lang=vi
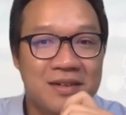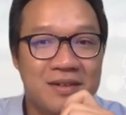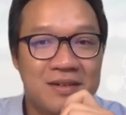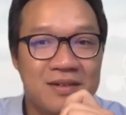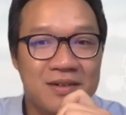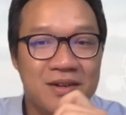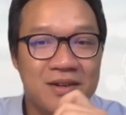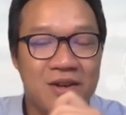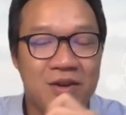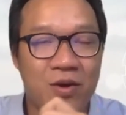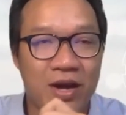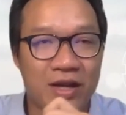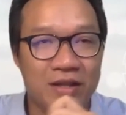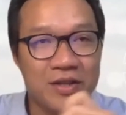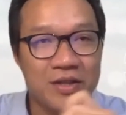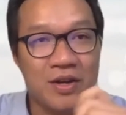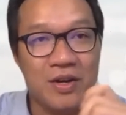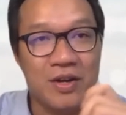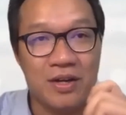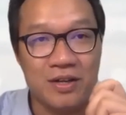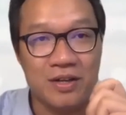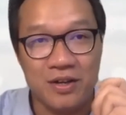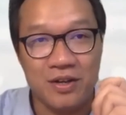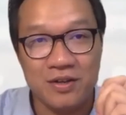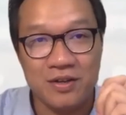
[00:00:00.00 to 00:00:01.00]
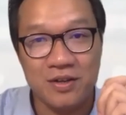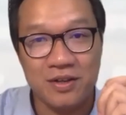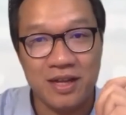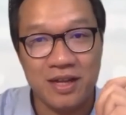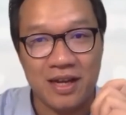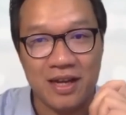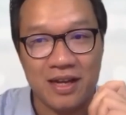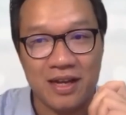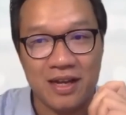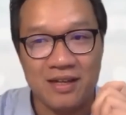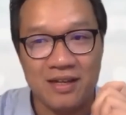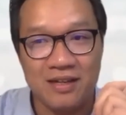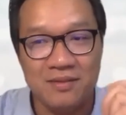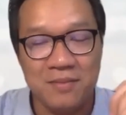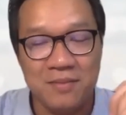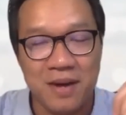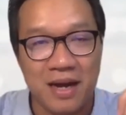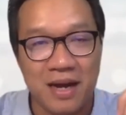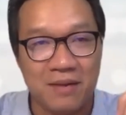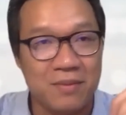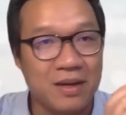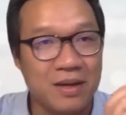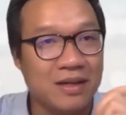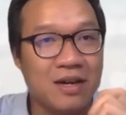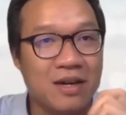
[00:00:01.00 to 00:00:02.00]
nó hoàn toàn, nó có thể
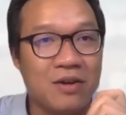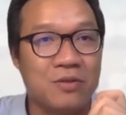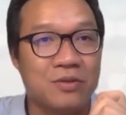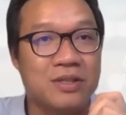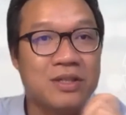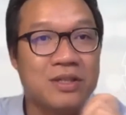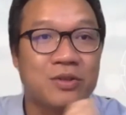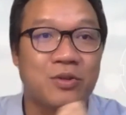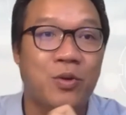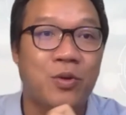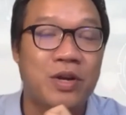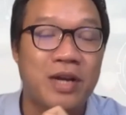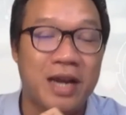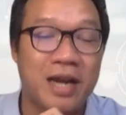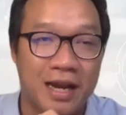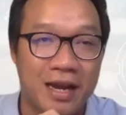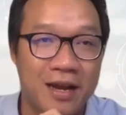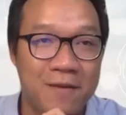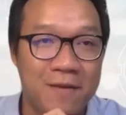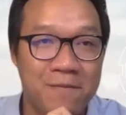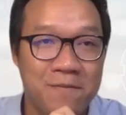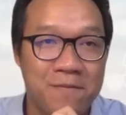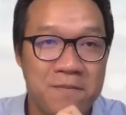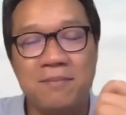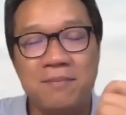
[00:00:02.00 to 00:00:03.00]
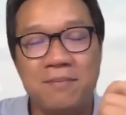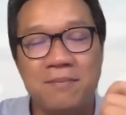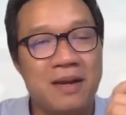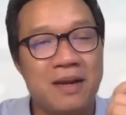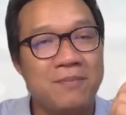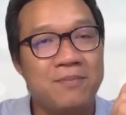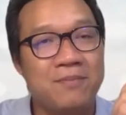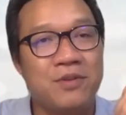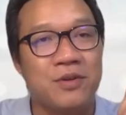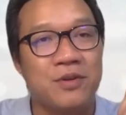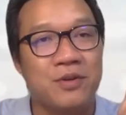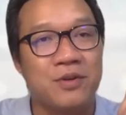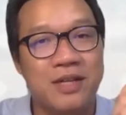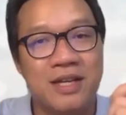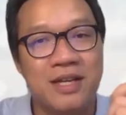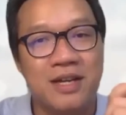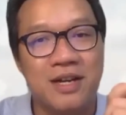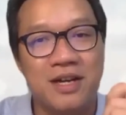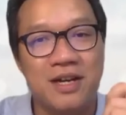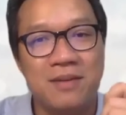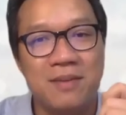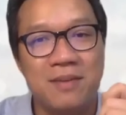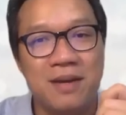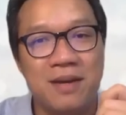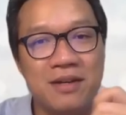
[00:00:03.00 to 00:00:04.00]
bạn bắt đầu từ tuổi trẻ, 25 tuổi gì
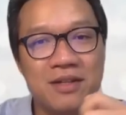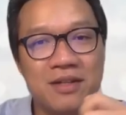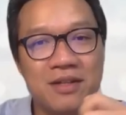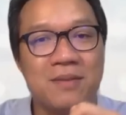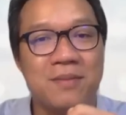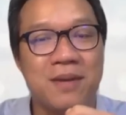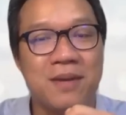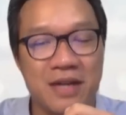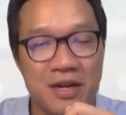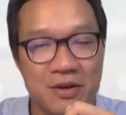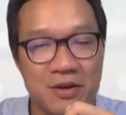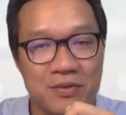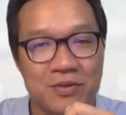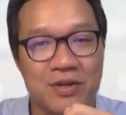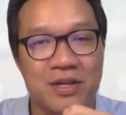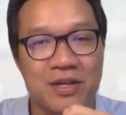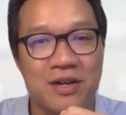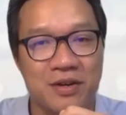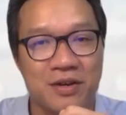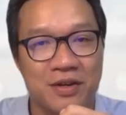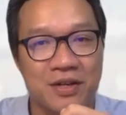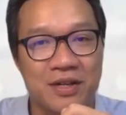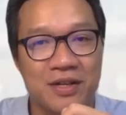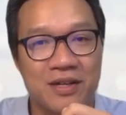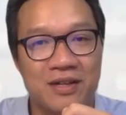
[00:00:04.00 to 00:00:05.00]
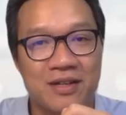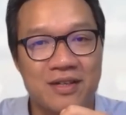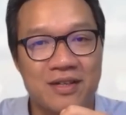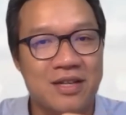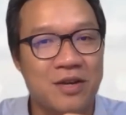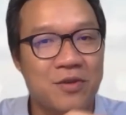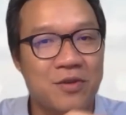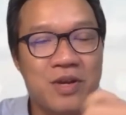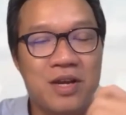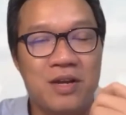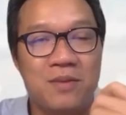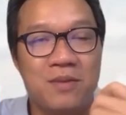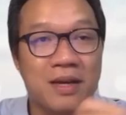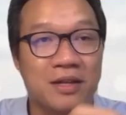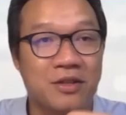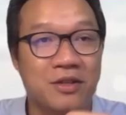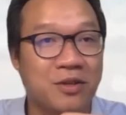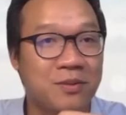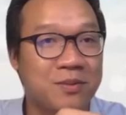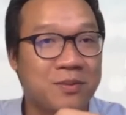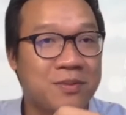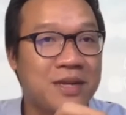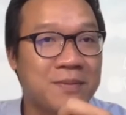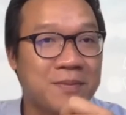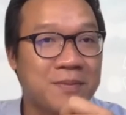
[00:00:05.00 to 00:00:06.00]
đó bạn có thể bắt đầu nó rồi. Sau khi bạn
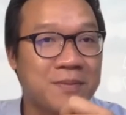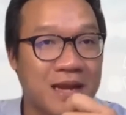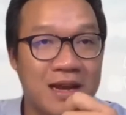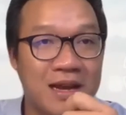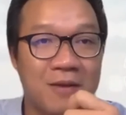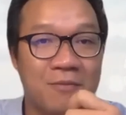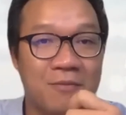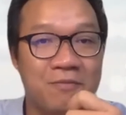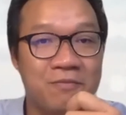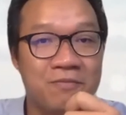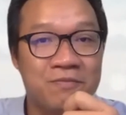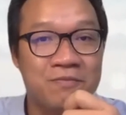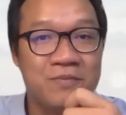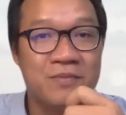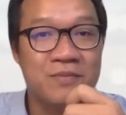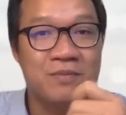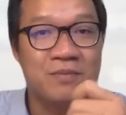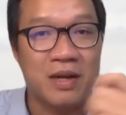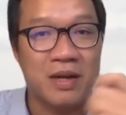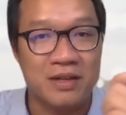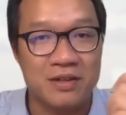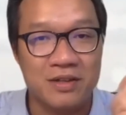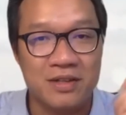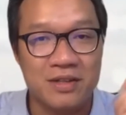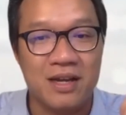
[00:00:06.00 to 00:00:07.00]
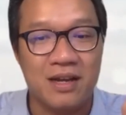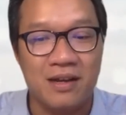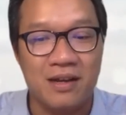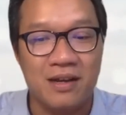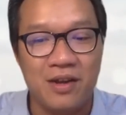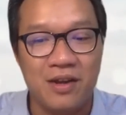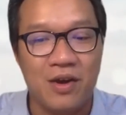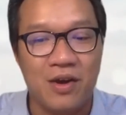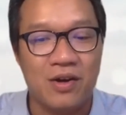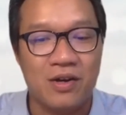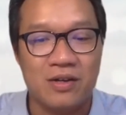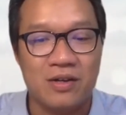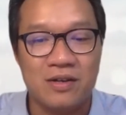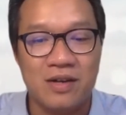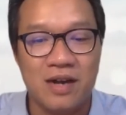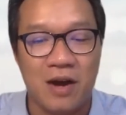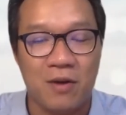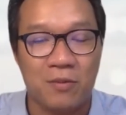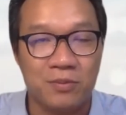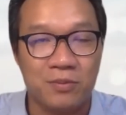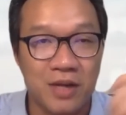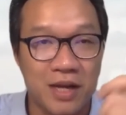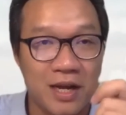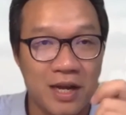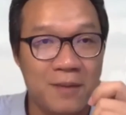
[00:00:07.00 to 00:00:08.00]
tốt nghiệp đại học, bạn có thể chọn
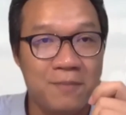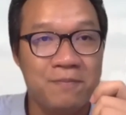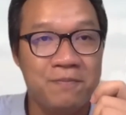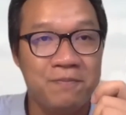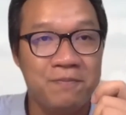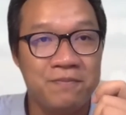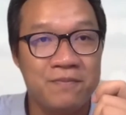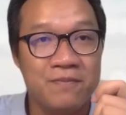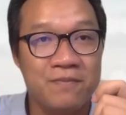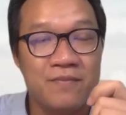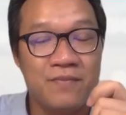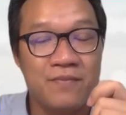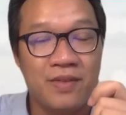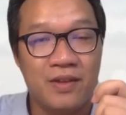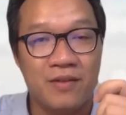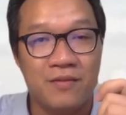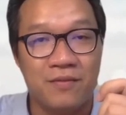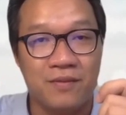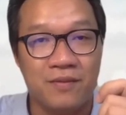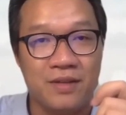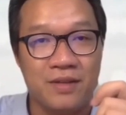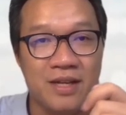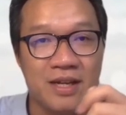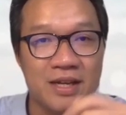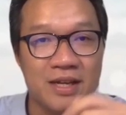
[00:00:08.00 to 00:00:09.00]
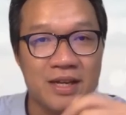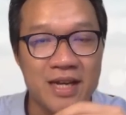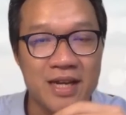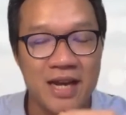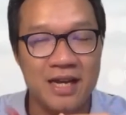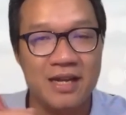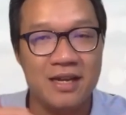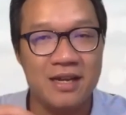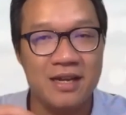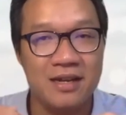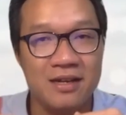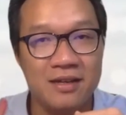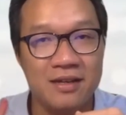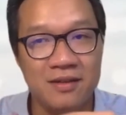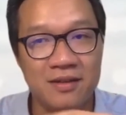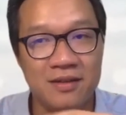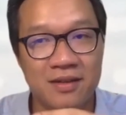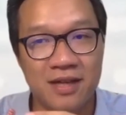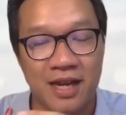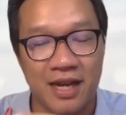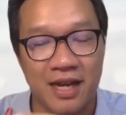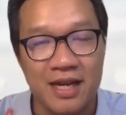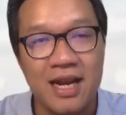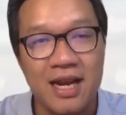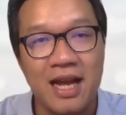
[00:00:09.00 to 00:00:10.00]
học thêm những cái
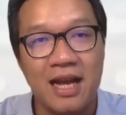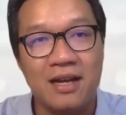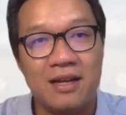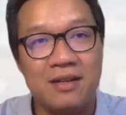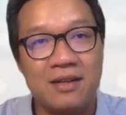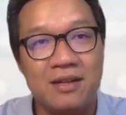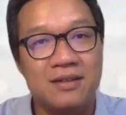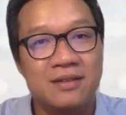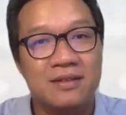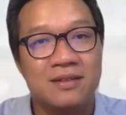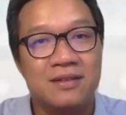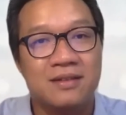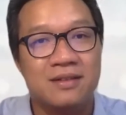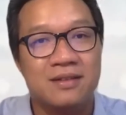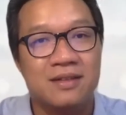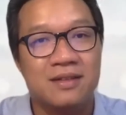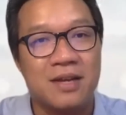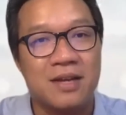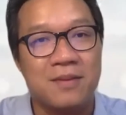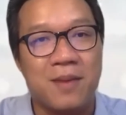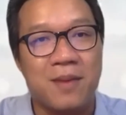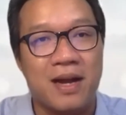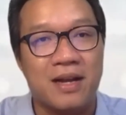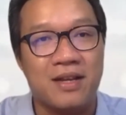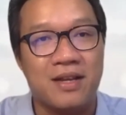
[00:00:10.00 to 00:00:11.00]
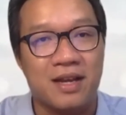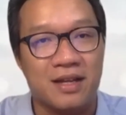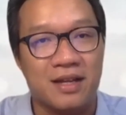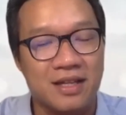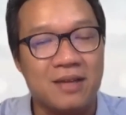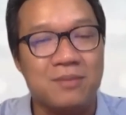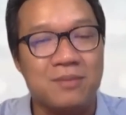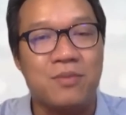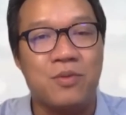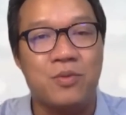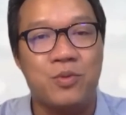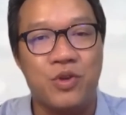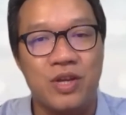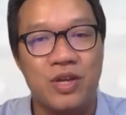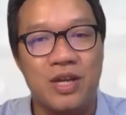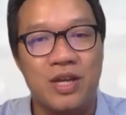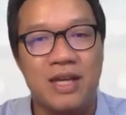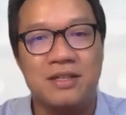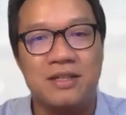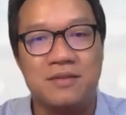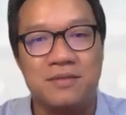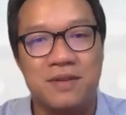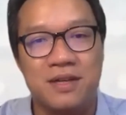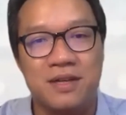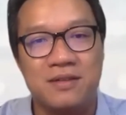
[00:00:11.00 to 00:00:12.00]
kỹ năng để bạn trở thành một chuyên gia
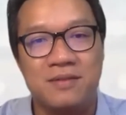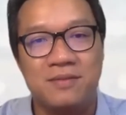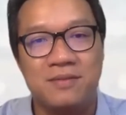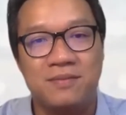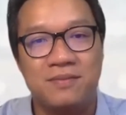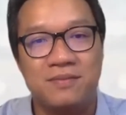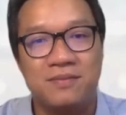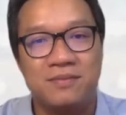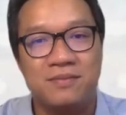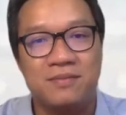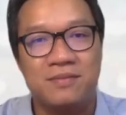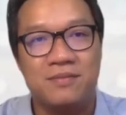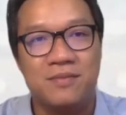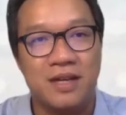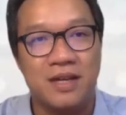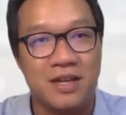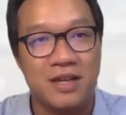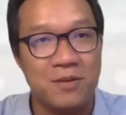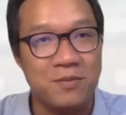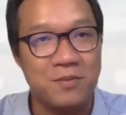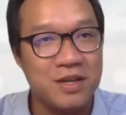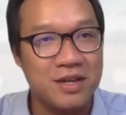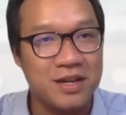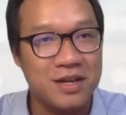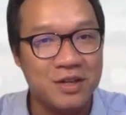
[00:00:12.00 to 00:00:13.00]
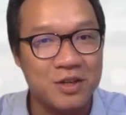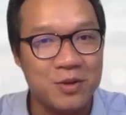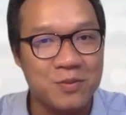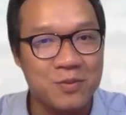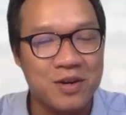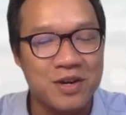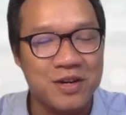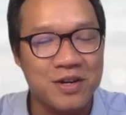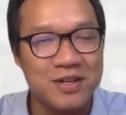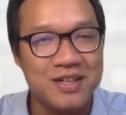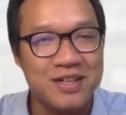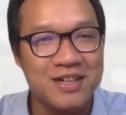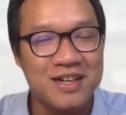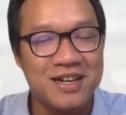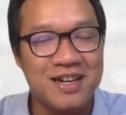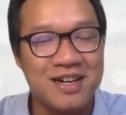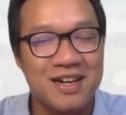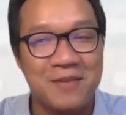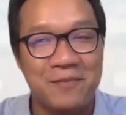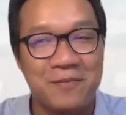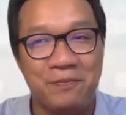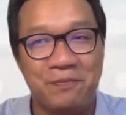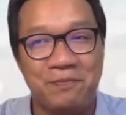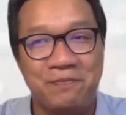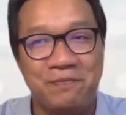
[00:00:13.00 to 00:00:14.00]
tư vấn. Và giống như anh Trung nói, đó là